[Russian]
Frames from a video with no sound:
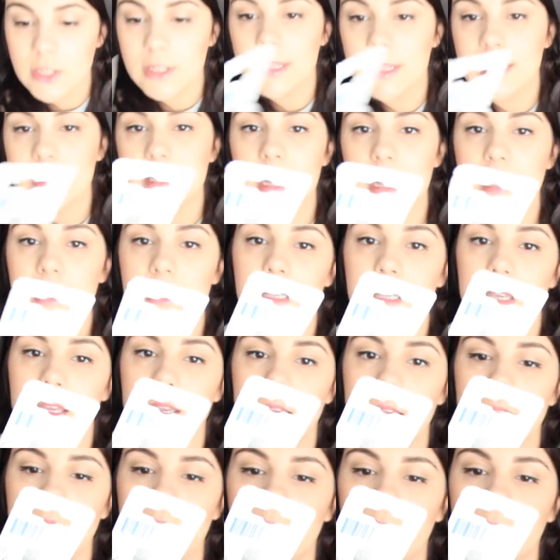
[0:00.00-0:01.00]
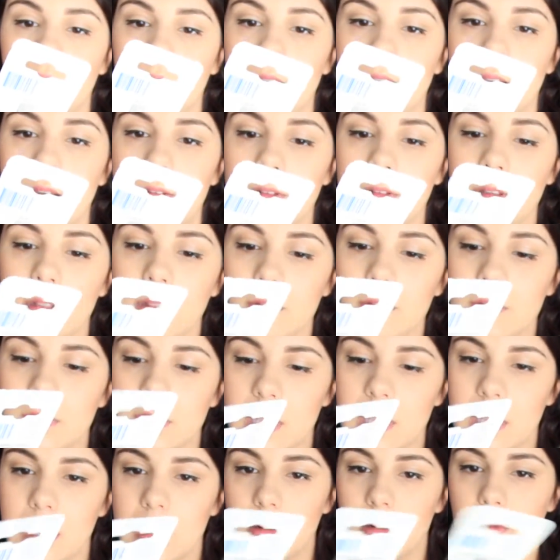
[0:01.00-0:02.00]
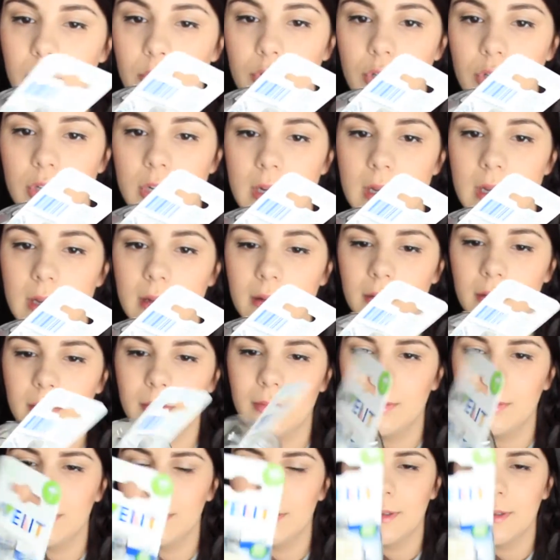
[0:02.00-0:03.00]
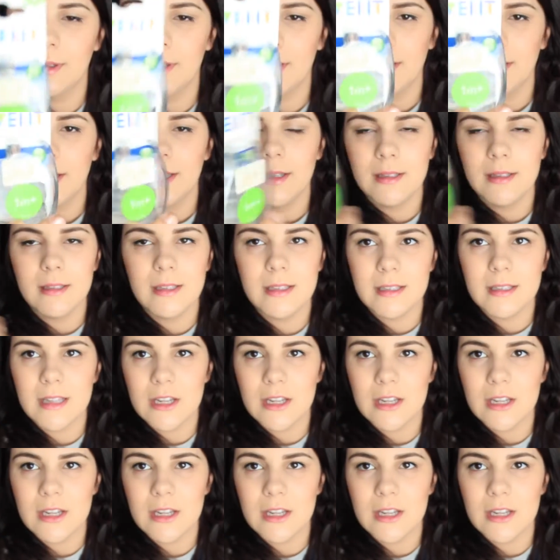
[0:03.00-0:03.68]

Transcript: же насадки, это ивентовские уже, здесь